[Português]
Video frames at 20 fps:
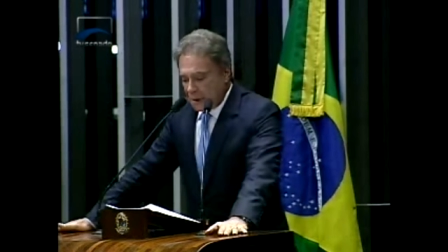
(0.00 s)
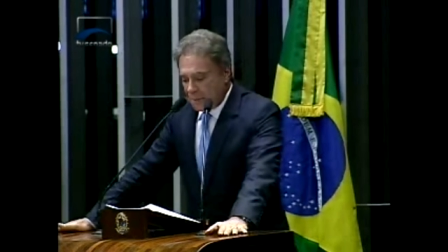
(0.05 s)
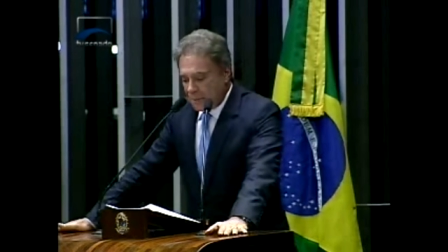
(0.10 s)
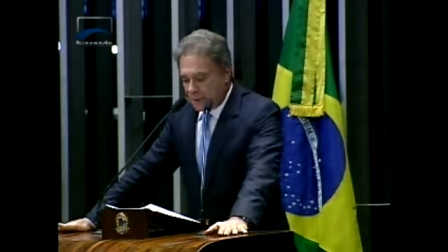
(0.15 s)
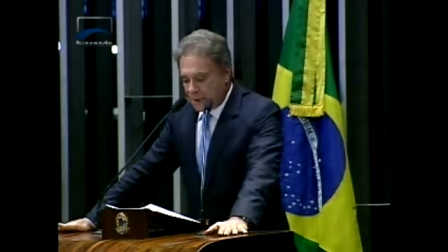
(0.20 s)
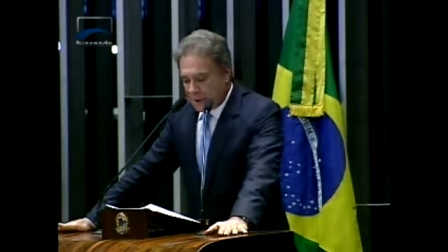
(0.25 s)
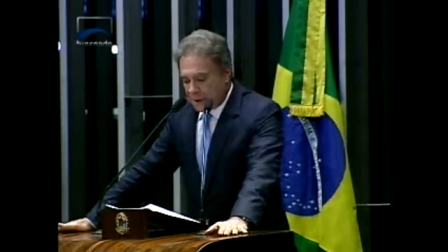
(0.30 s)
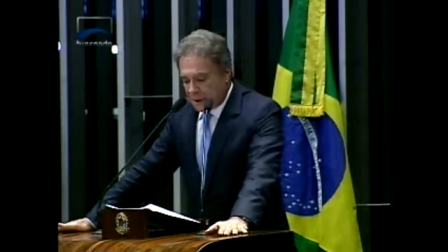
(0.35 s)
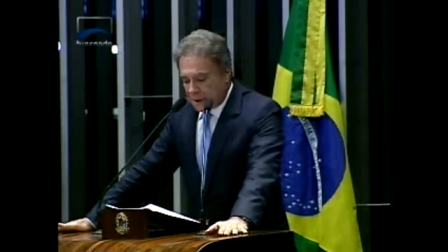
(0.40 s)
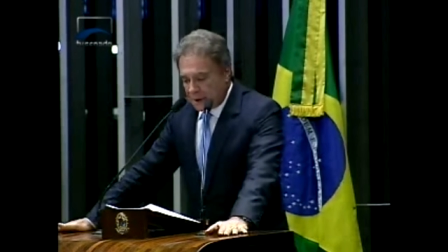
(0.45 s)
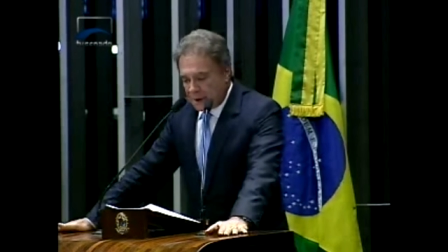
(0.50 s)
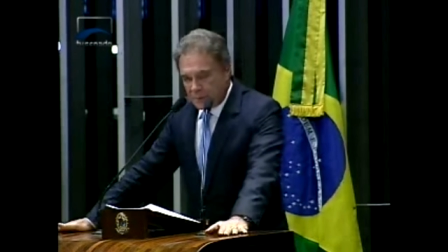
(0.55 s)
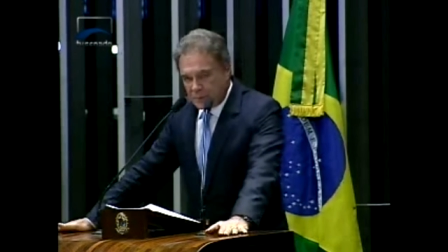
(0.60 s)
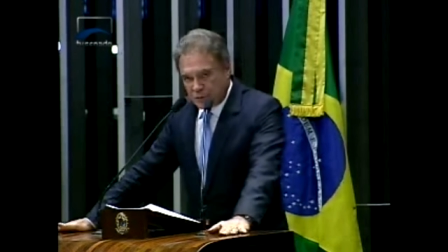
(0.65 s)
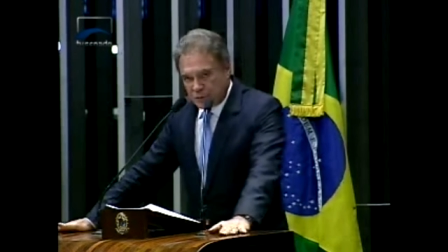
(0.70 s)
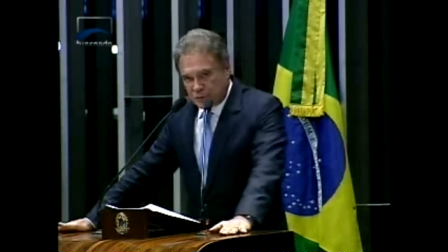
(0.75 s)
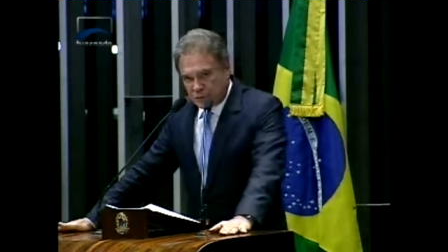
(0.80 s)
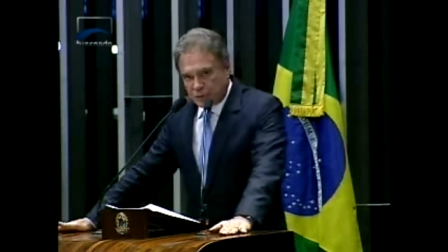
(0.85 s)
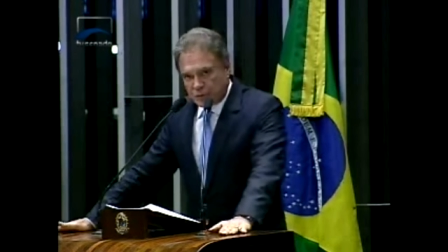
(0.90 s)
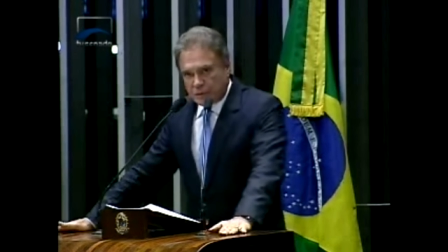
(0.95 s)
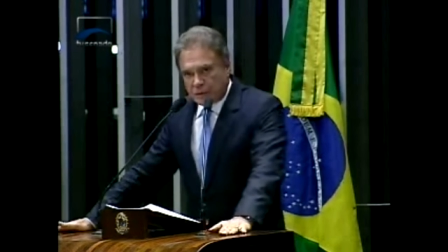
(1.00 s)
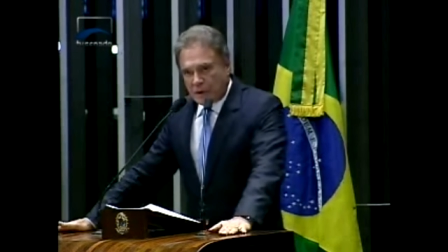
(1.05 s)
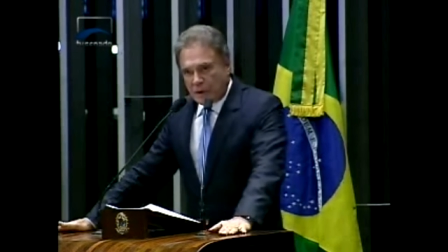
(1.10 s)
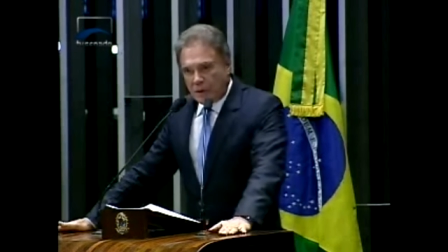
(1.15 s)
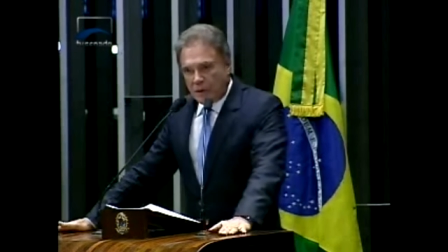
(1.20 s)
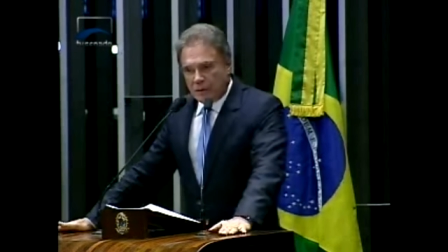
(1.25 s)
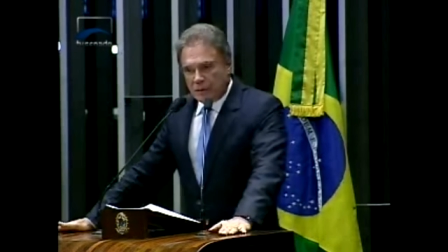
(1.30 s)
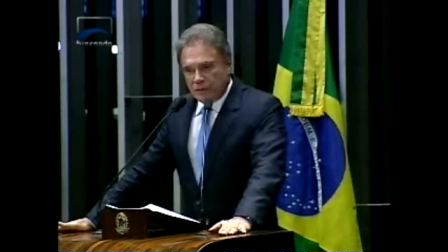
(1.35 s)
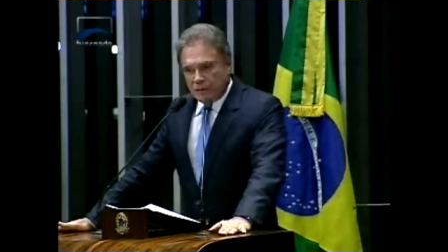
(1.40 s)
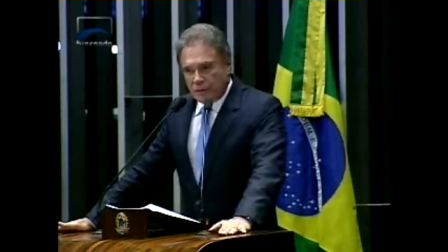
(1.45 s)
impetramos junto
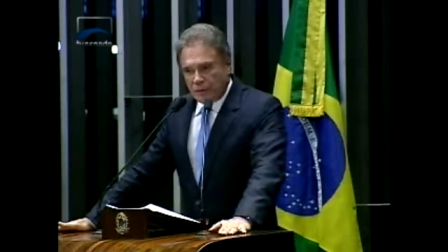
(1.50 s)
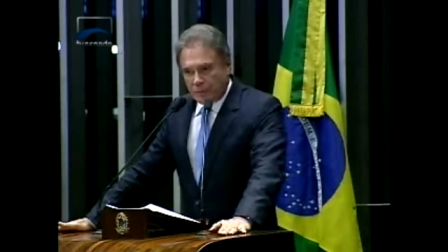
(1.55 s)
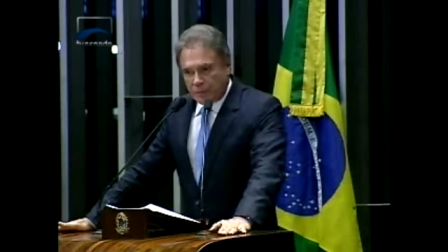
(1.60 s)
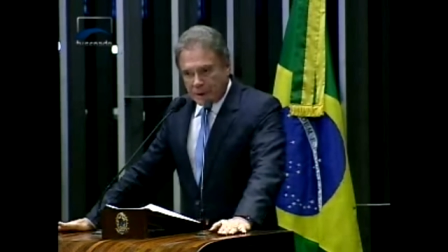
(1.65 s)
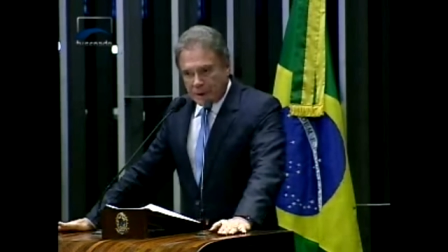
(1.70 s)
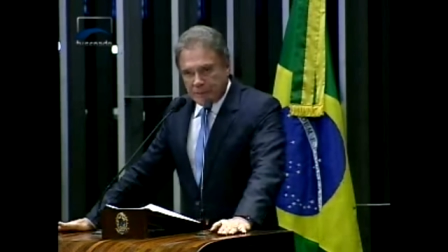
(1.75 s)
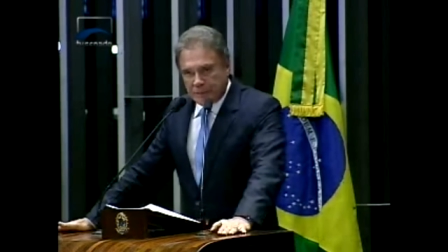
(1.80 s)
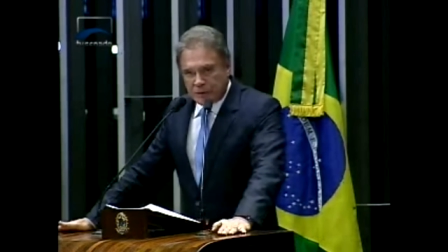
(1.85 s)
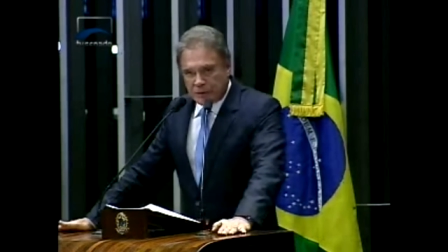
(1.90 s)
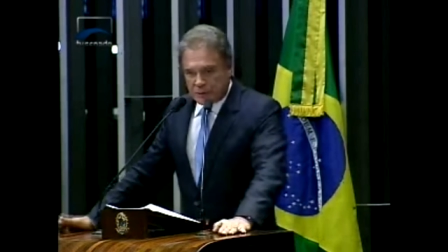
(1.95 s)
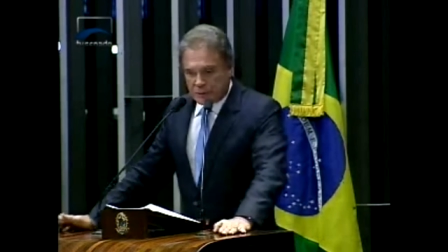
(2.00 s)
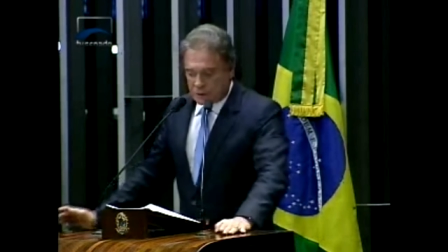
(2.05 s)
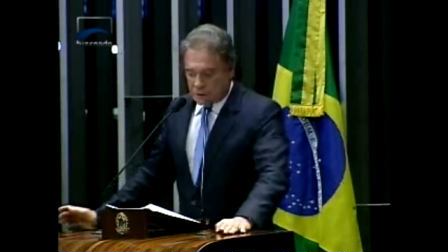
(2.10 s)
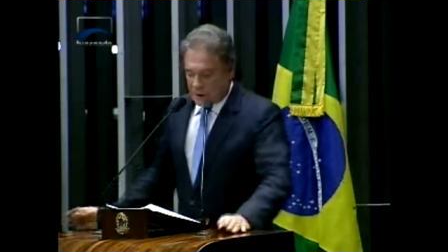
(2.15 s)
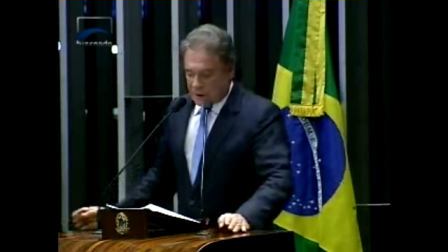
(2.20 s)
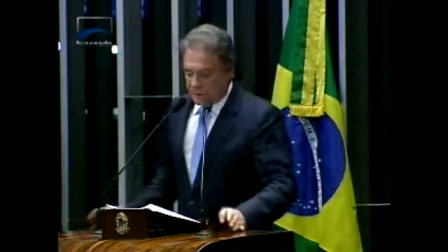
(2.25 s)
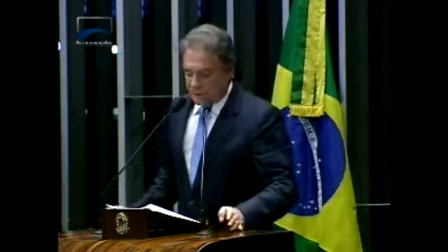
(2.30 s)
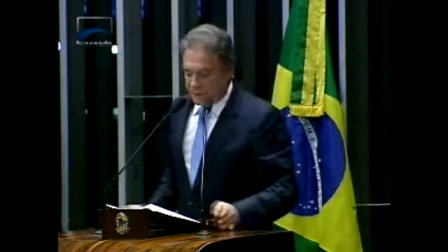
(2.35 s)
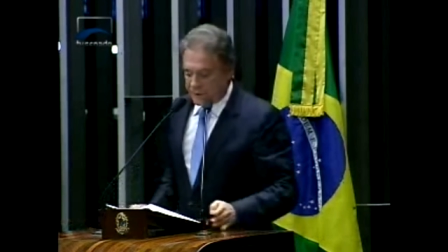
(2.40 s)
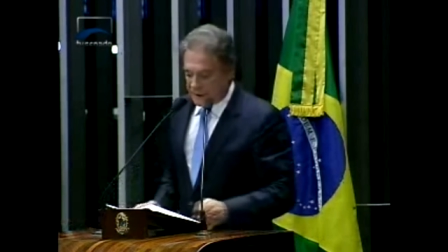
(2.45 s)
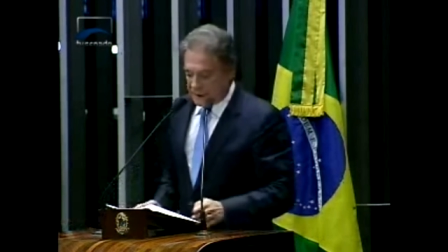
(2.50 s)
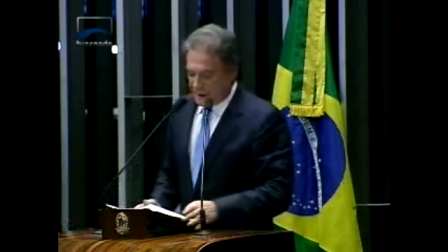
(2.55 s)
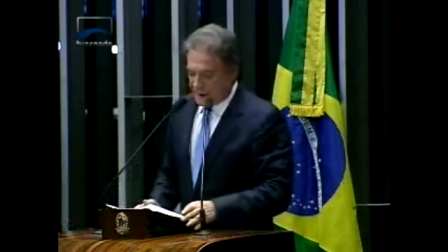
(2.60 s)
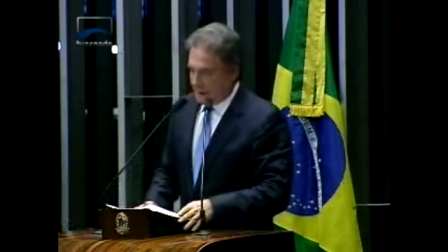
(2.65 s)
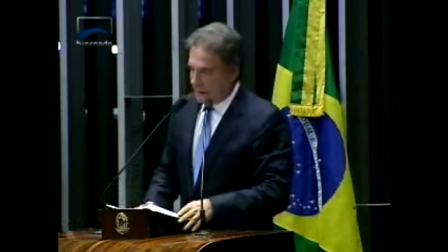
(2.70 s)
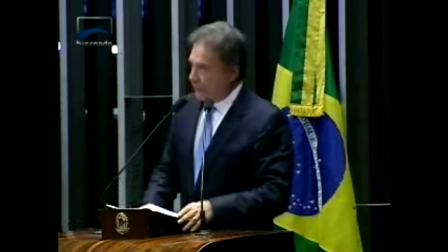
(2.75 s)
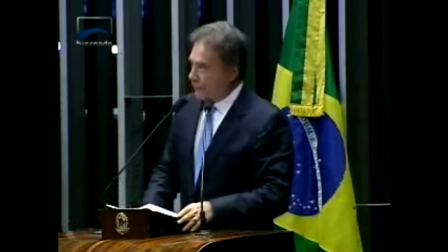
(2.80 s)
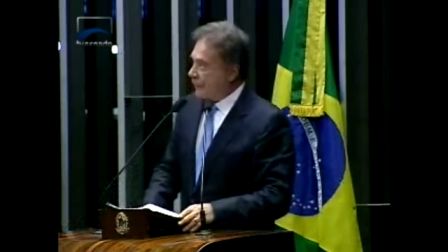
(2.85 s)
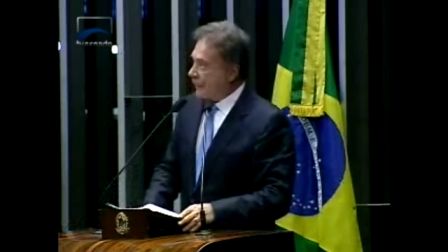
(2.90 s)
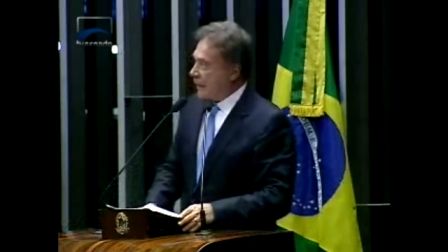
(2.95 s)
ao Supremo Tribunal
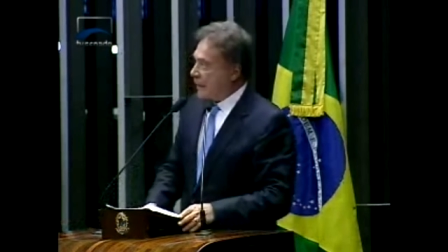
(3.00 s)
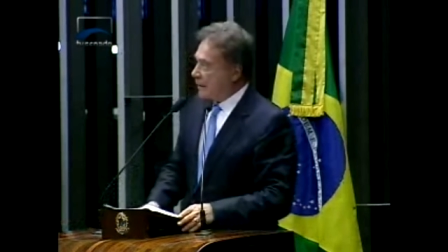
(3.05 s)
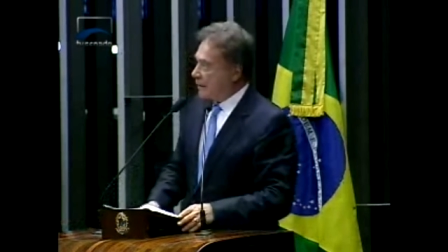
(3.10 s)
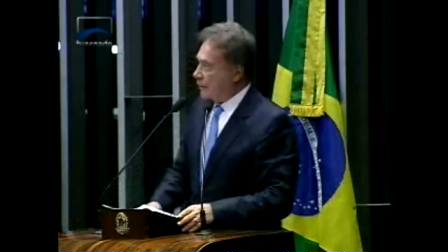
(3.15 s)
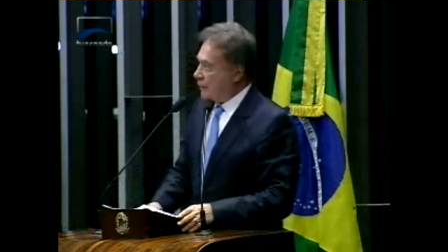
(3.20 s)
Federal.